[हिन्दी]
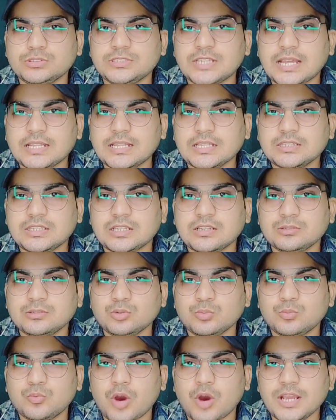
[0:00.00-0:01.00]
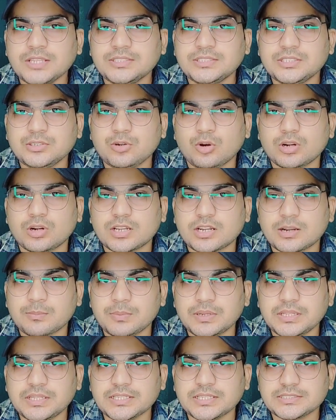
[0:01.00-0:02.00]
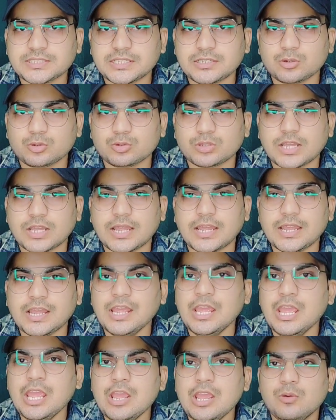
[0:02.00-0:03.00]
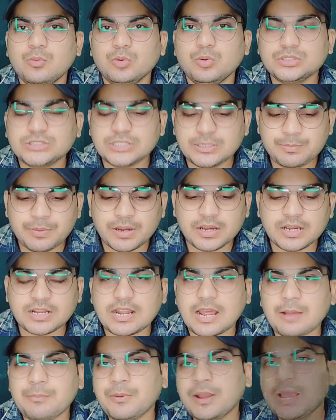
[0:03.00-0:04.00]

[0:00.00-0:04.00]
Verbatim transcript: ज़्यादातर जो वॉइस रिकॉर्डर एप्लीकेशन होता है वो सिर्फ अगर आप